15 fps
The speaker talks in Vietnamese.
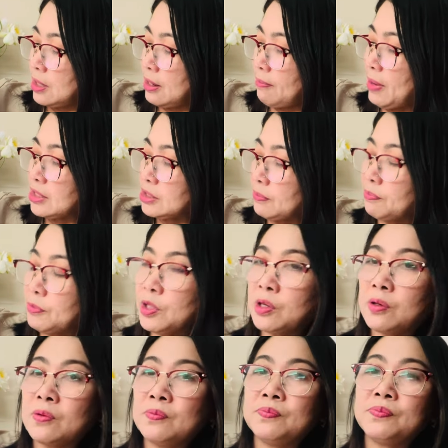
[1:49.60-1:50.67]
300 à,
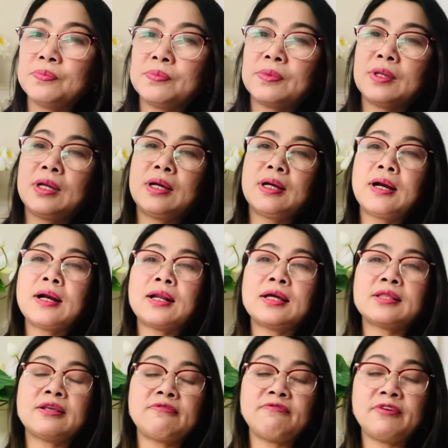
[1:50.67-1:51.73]
đô rất là
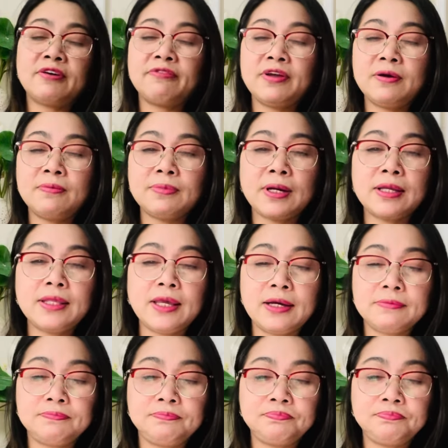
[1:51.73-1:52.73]
tuyệt vời phải không cả nhà